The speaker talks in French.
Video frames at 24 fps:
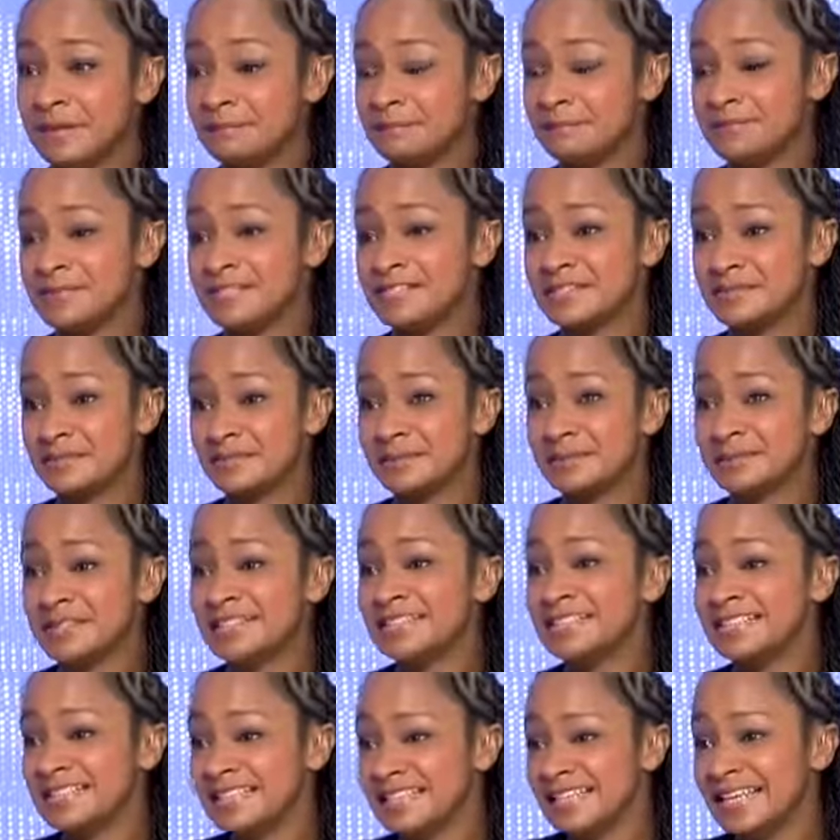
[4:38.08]
même,
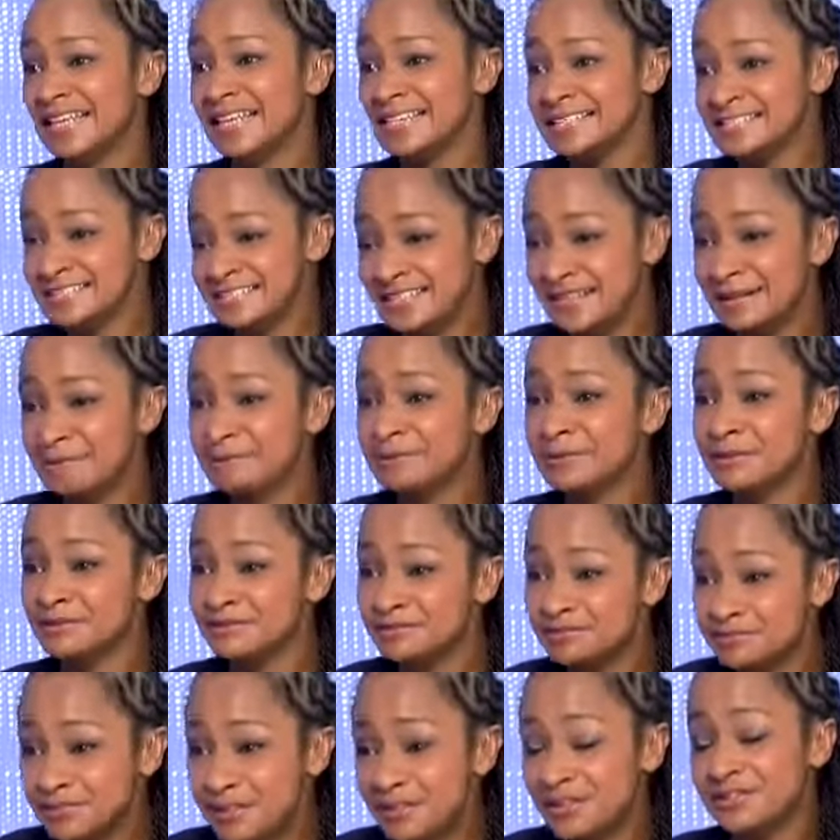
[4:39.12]
puisqu'il est extrêmement
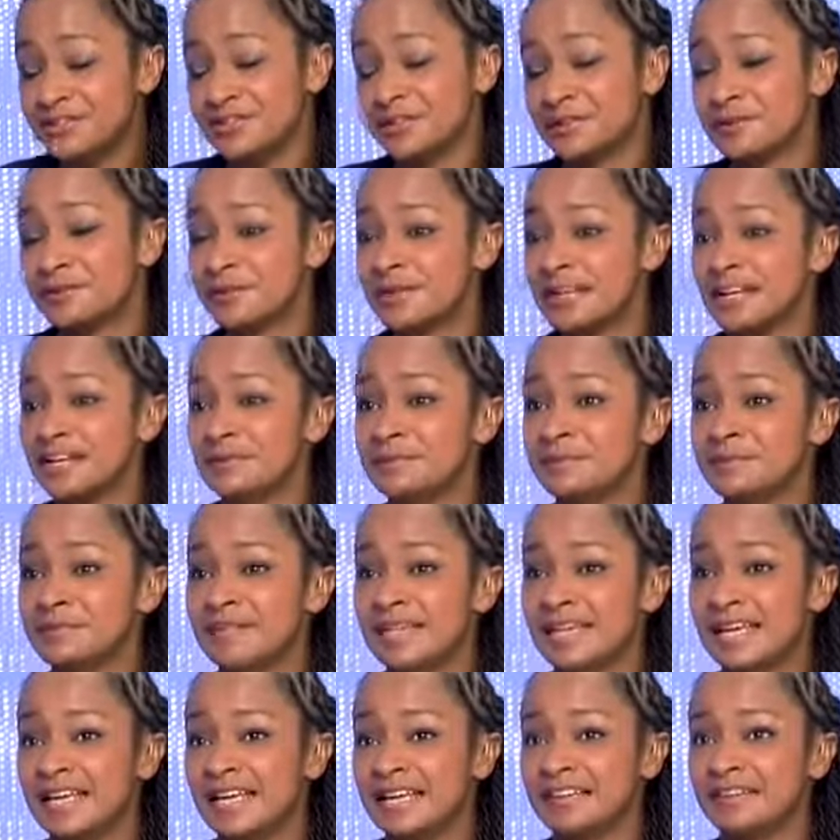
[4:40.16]
fort, Jean-Claude Lalumière.
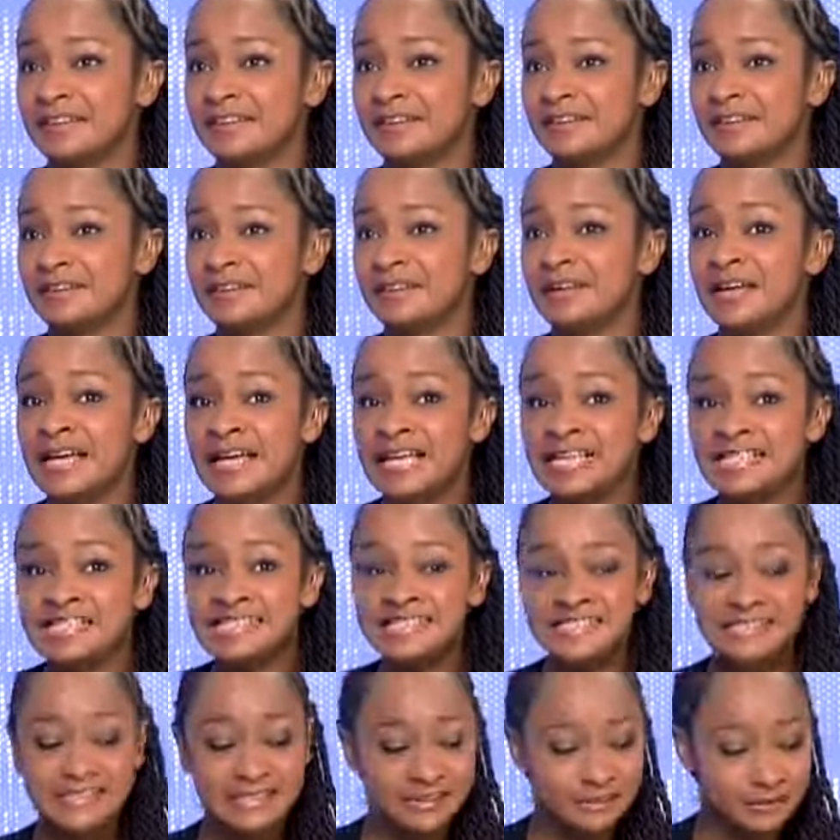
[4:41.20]
lumière euh,
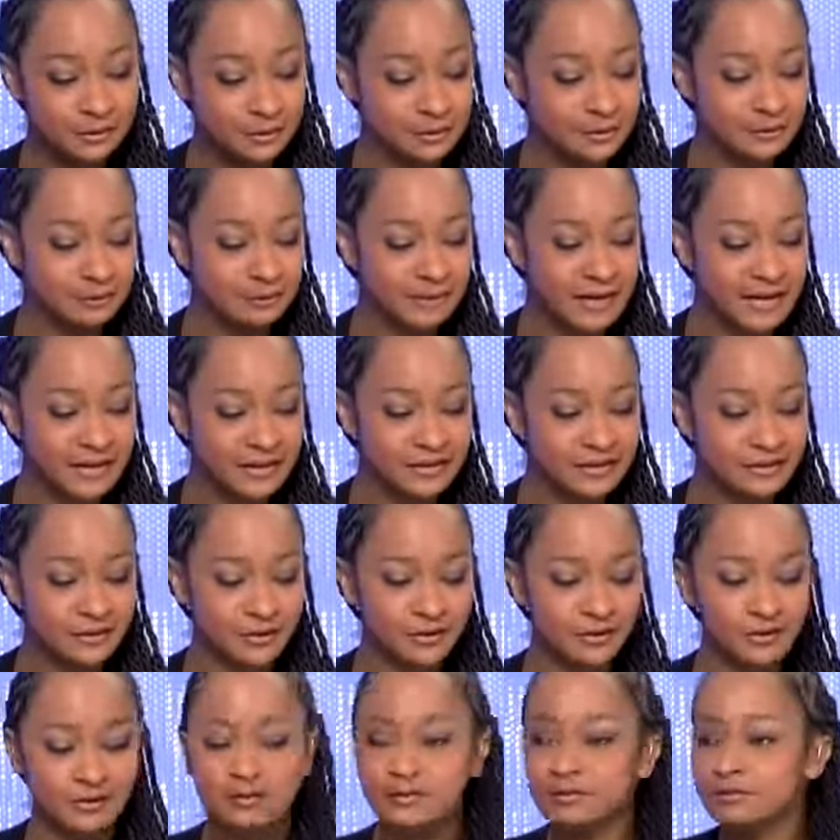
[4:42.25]
si sur une page,
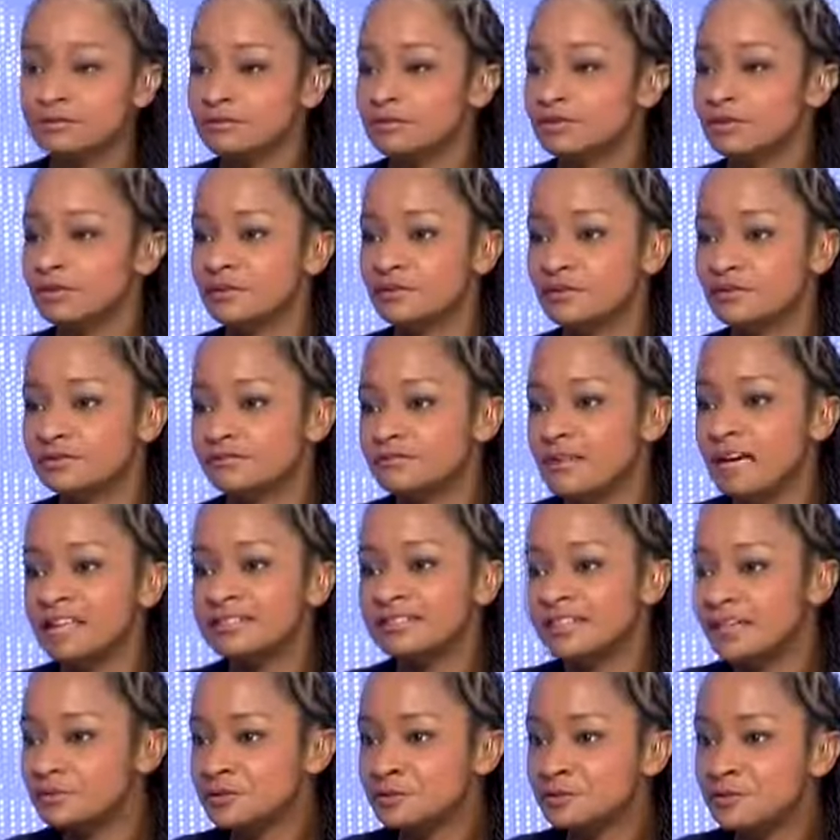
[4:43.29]
euh, euh, un
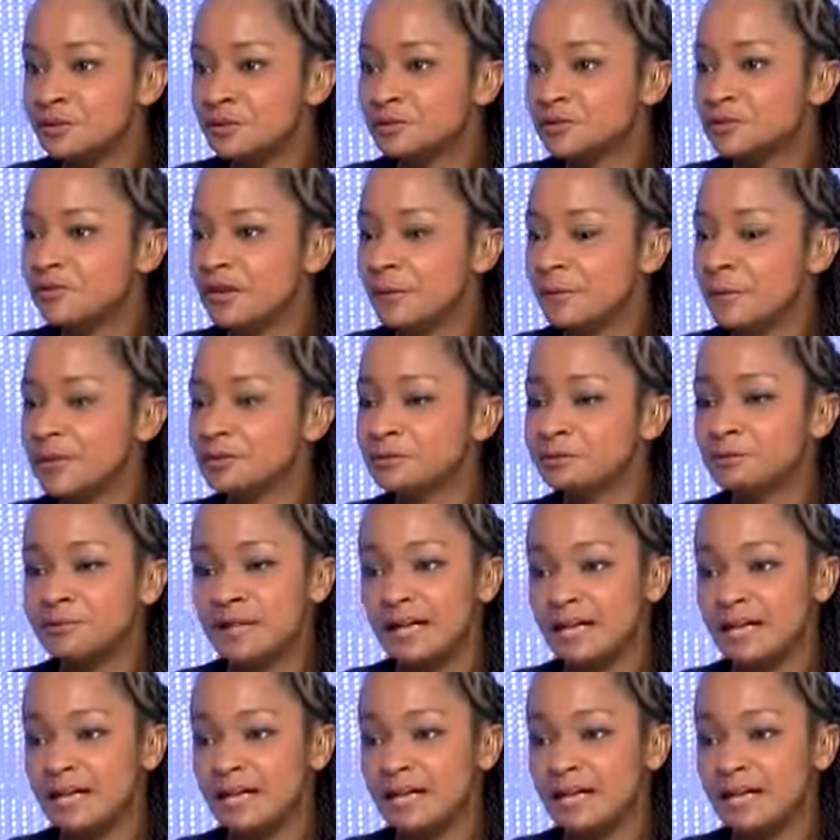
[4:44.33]
trait d'humour ne va pas nous